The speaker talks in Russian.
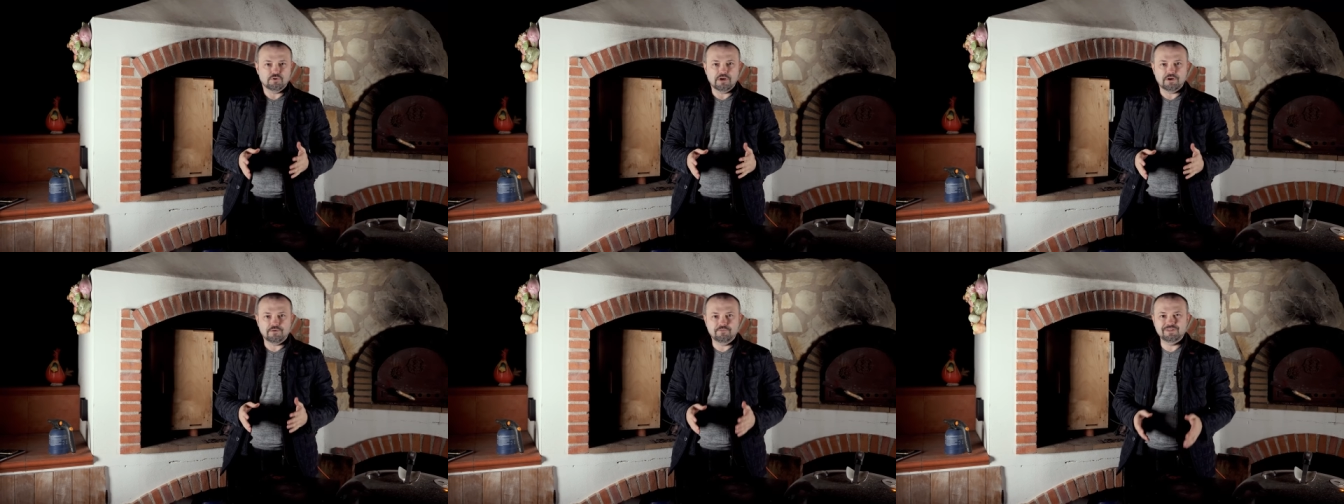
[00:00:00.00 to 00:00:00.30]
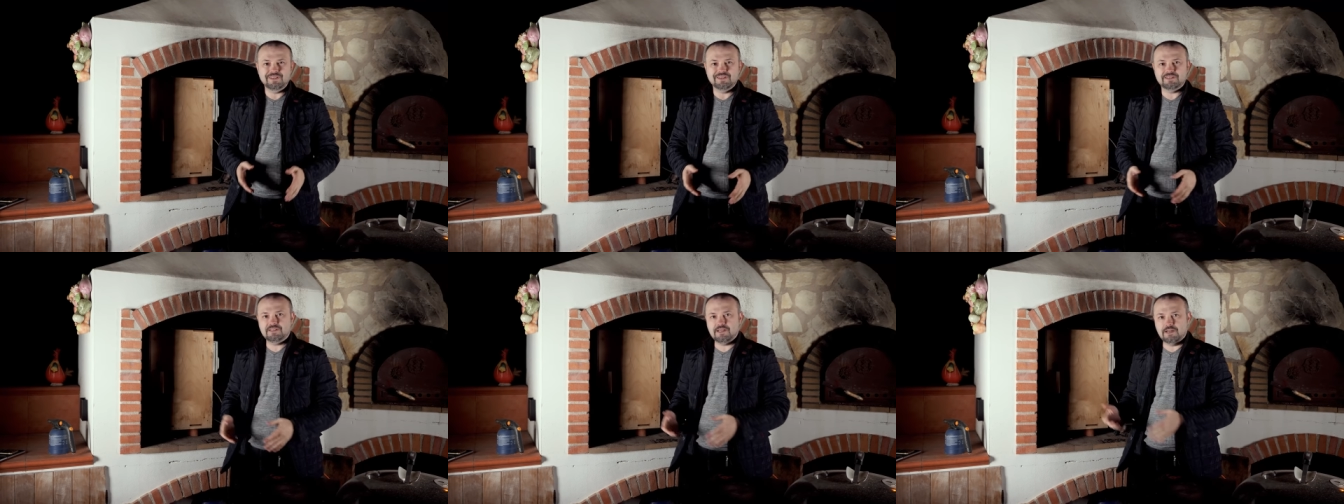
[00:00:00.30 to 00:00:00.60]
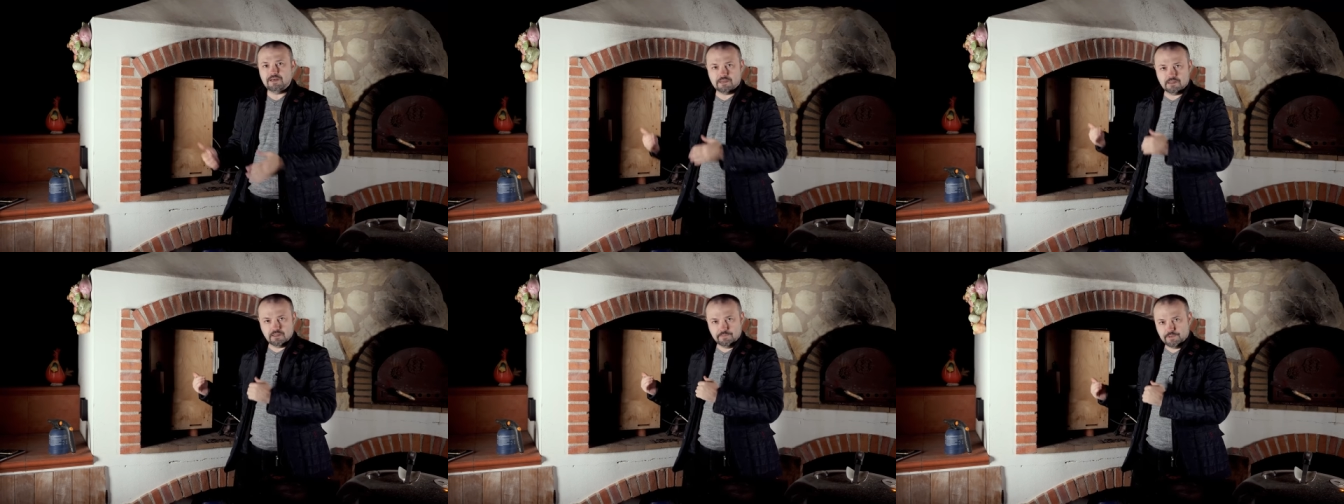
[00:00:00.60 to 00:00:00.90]
как вы
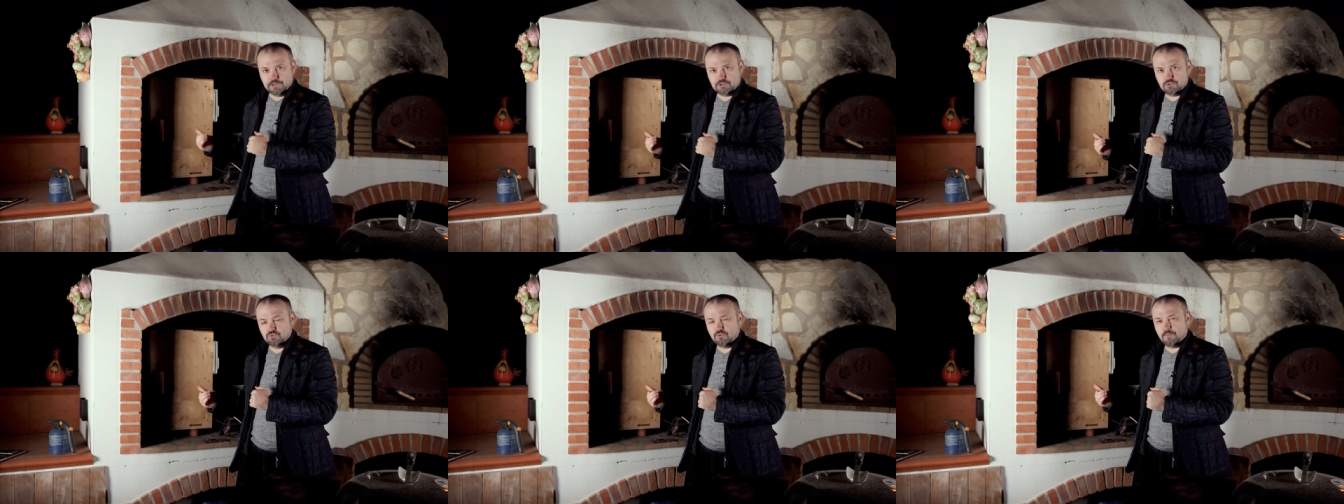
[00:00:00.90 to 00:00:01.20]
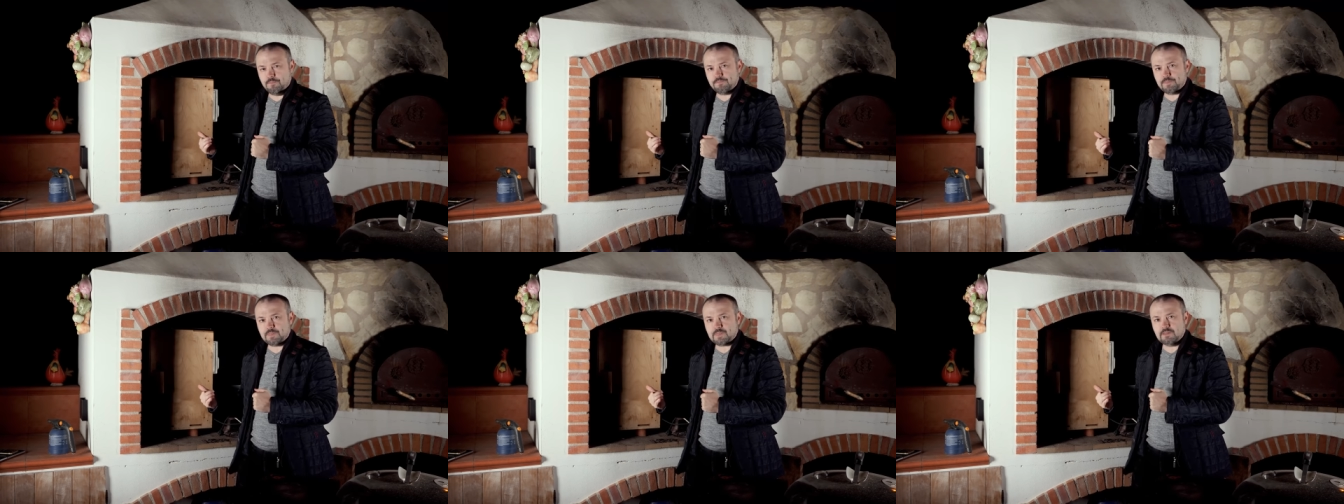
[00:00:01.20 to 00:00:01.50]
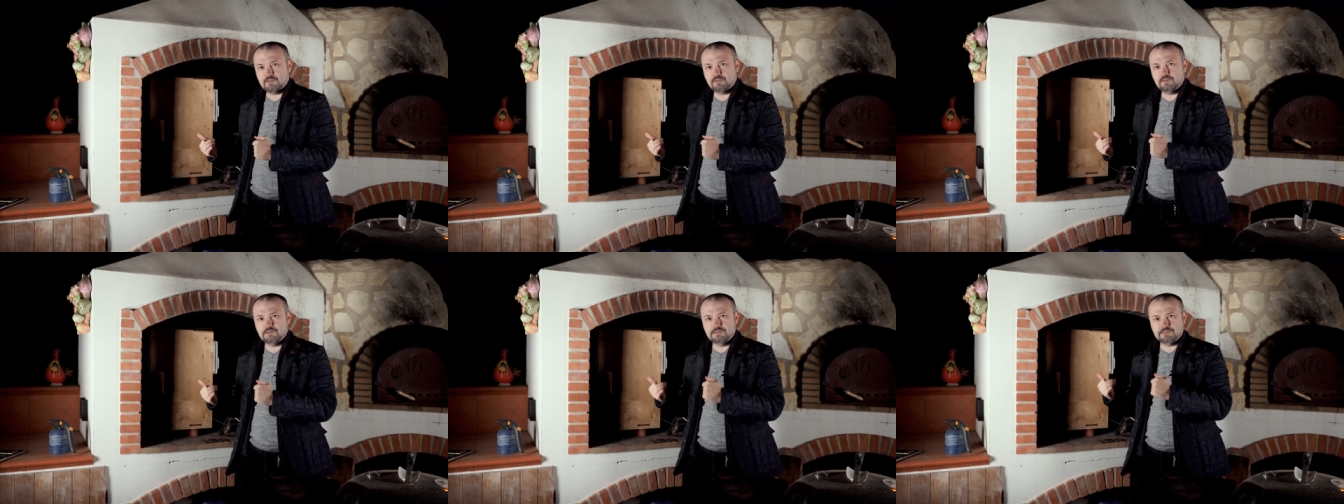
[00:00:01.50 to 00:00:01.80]
достали колбасу
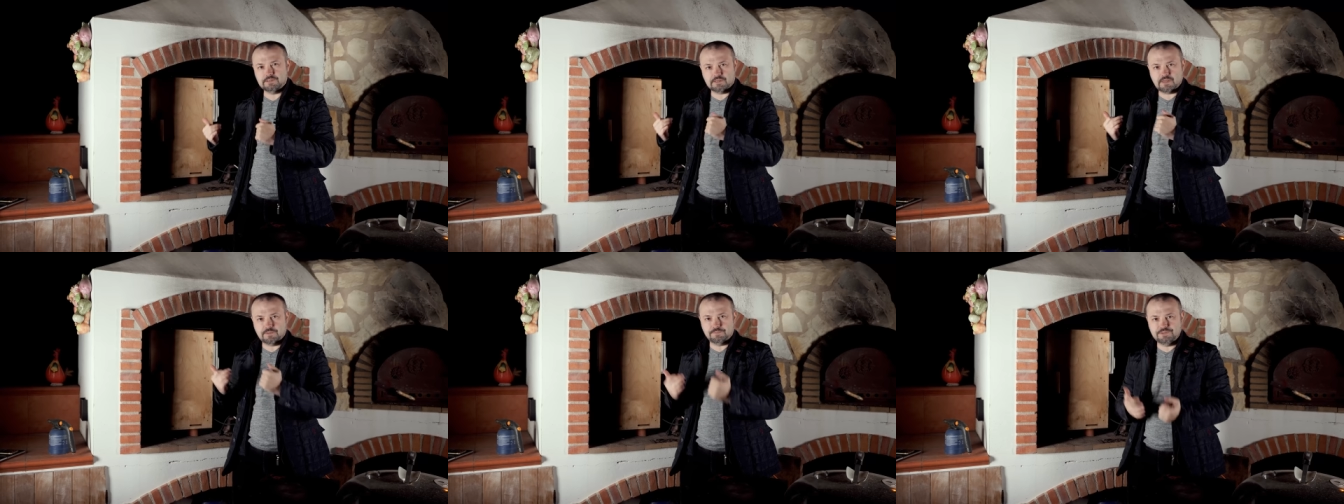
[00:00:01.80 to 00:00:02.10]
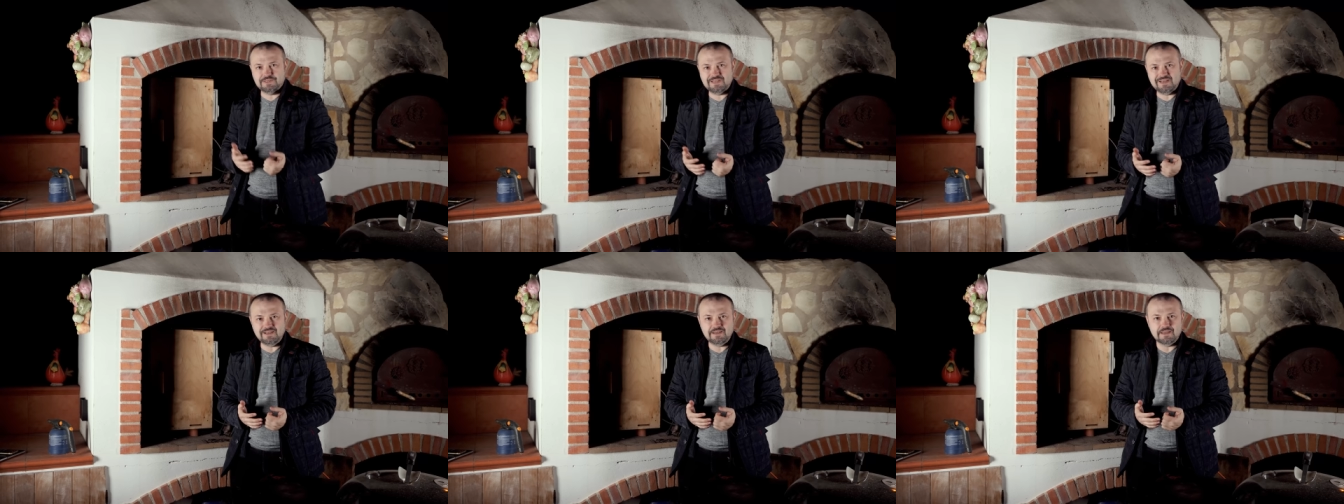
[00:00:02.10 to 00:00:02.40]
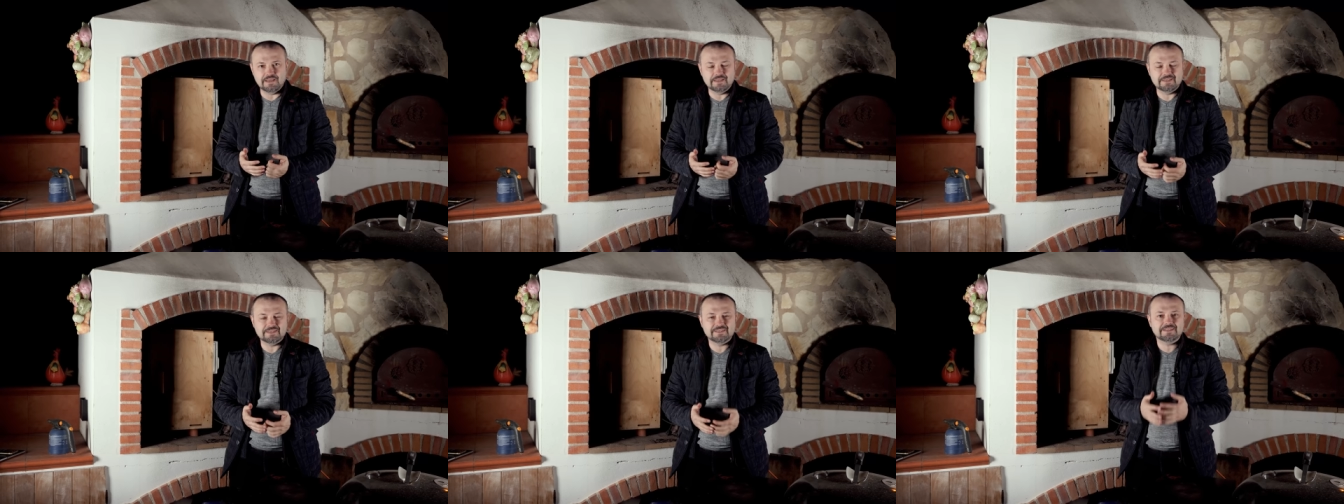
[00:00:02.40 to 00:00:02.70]
из
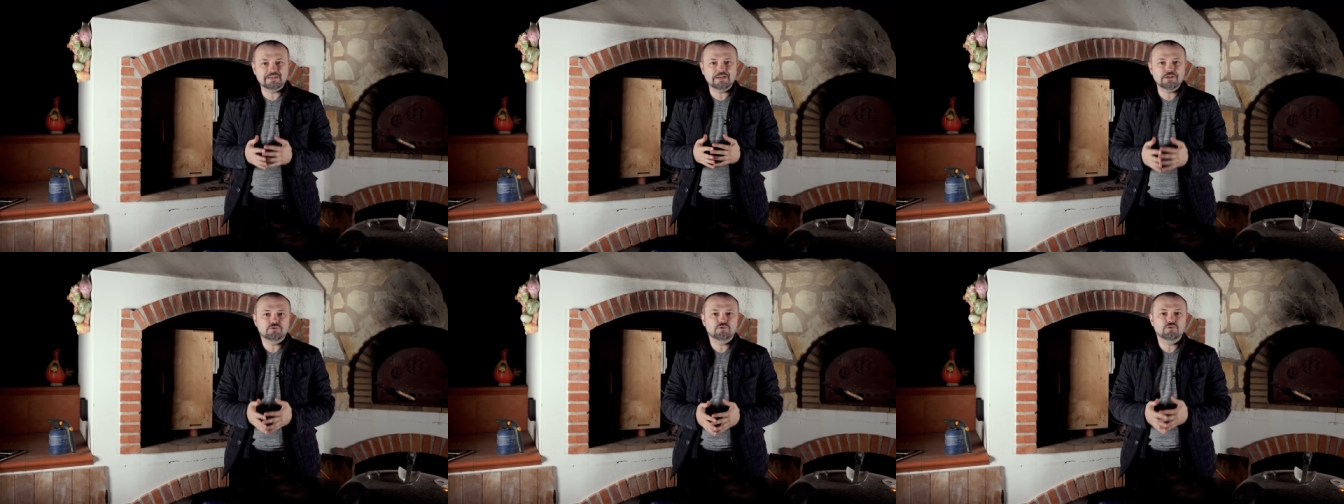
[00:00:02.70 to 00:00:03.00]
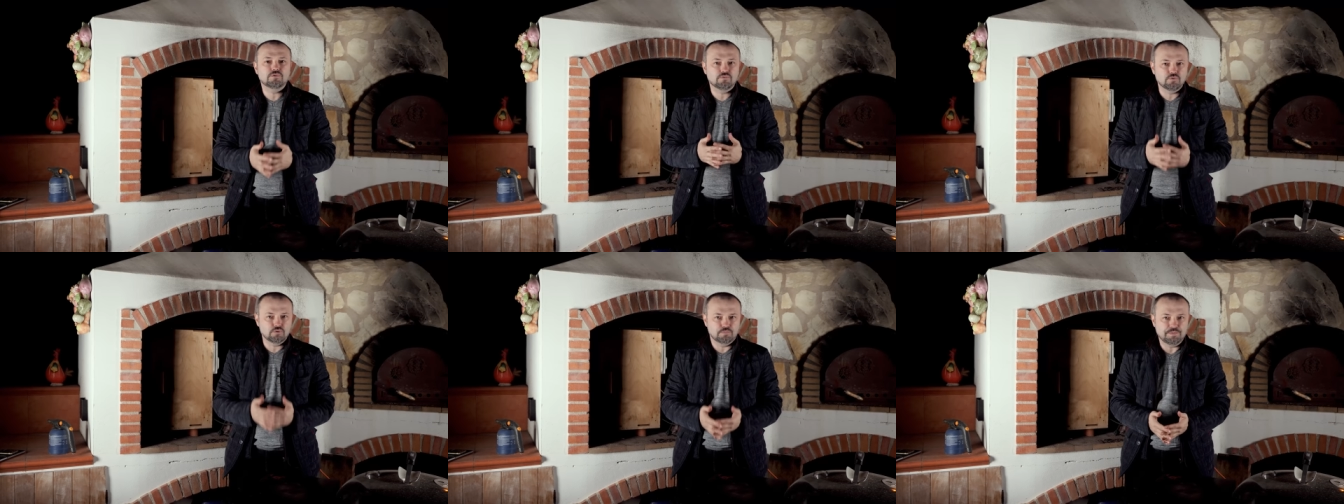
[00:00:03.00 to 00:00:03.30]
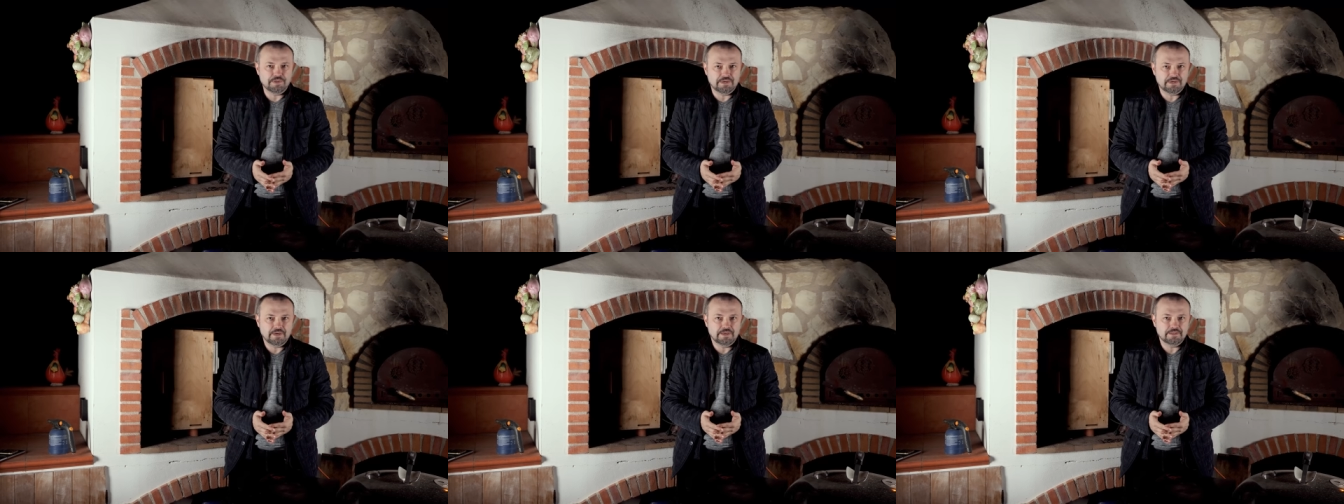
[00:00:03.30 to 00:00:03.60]
коптильни, сразу ее в рот
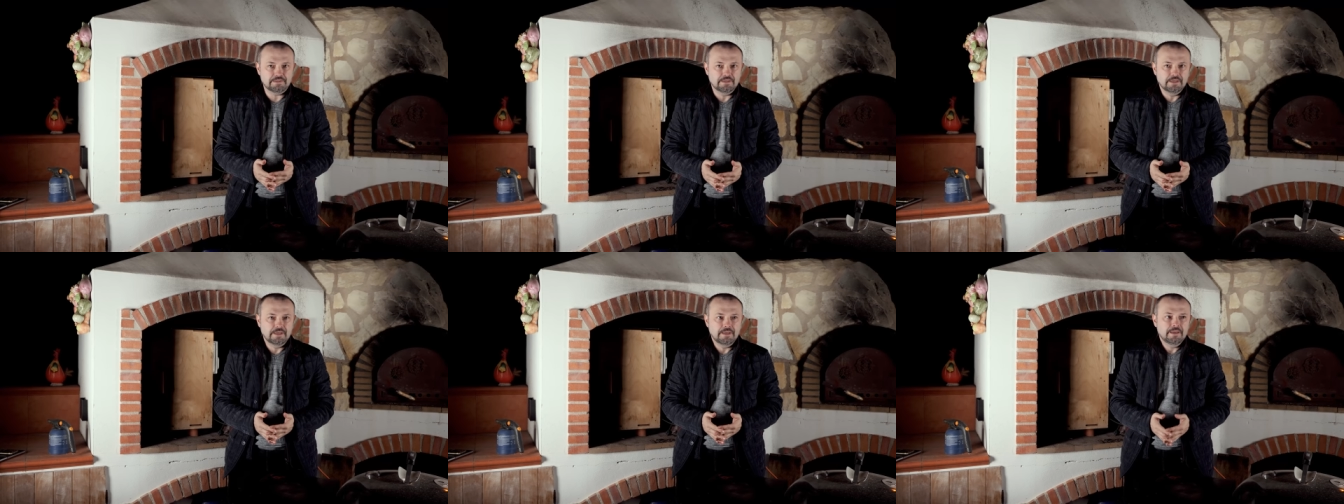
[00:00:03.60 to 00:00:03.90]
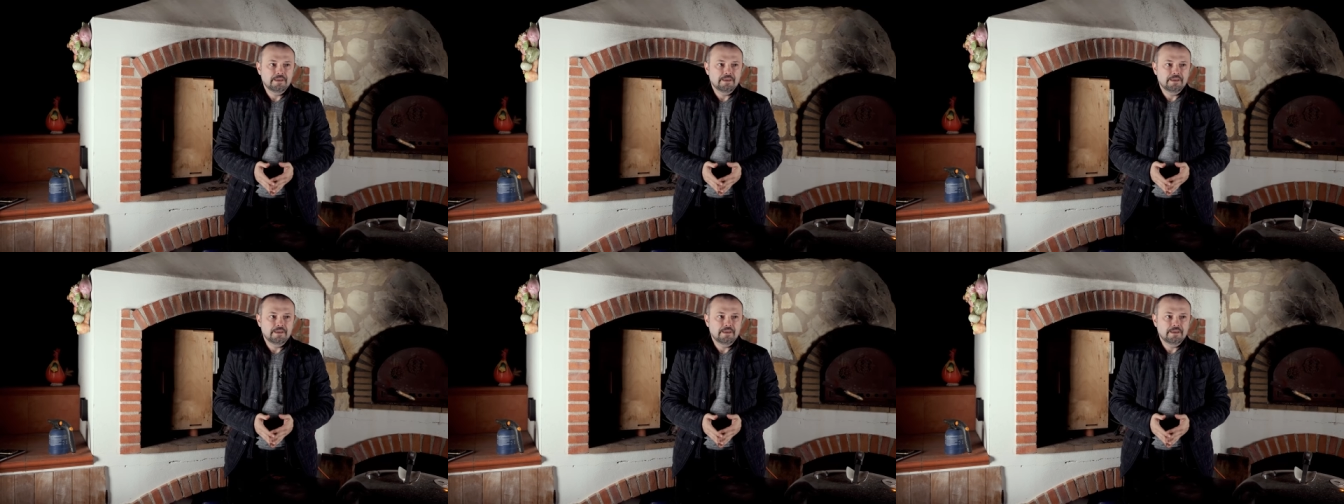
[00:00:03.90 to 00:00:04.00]
пихать.